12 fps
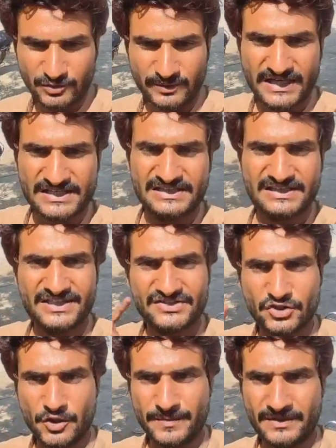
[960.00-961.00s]
दोबारा चलते हैं
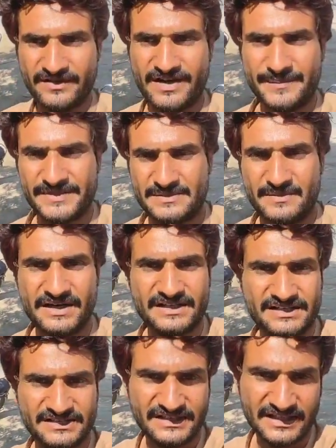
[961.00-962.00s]
शॉप पे वहाँ पे सामान
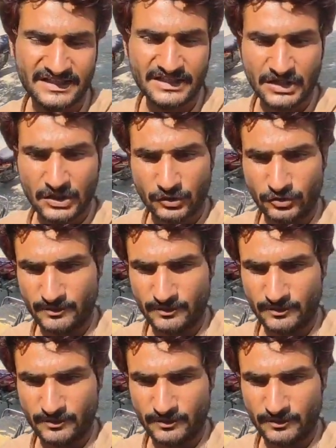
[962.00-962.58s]
रखते हैं